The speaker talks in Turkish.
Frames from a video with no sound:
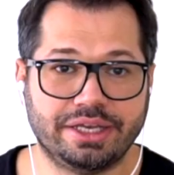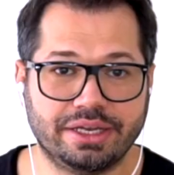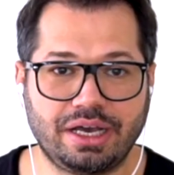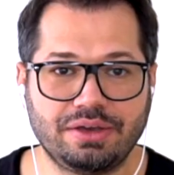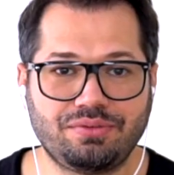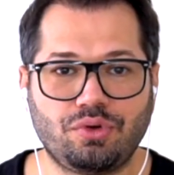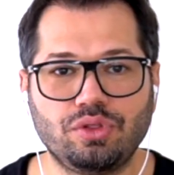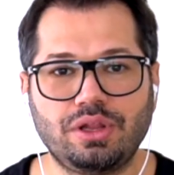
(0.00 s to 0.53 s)
Yeni
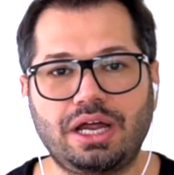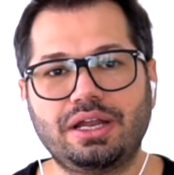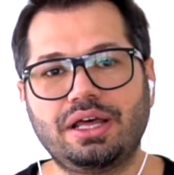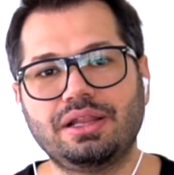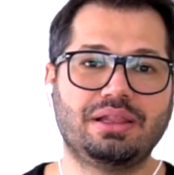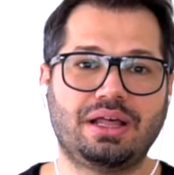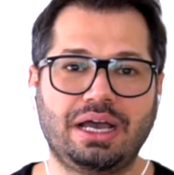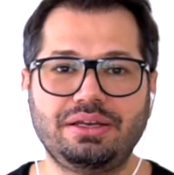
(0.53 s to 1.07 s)

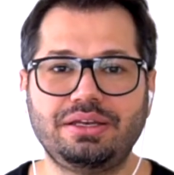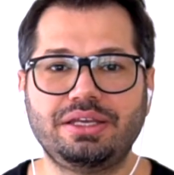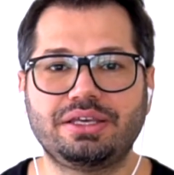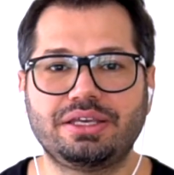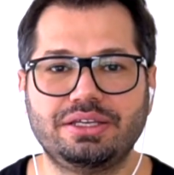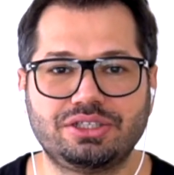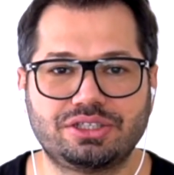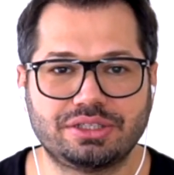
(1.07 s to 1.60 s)
iPhone'larda
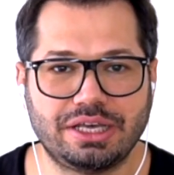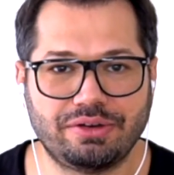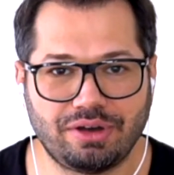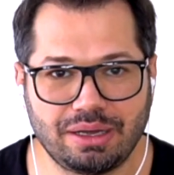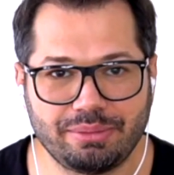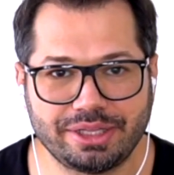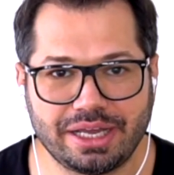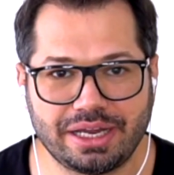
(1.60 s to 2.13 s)
Lightning girişi
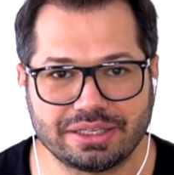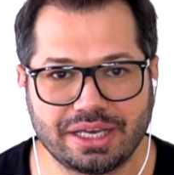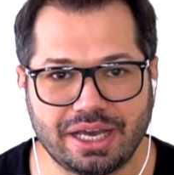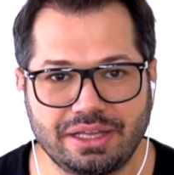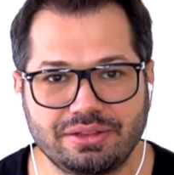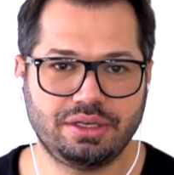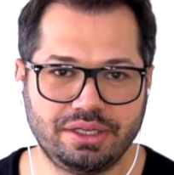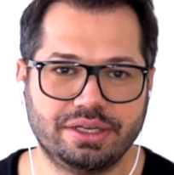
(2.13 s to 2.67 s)
devam ederken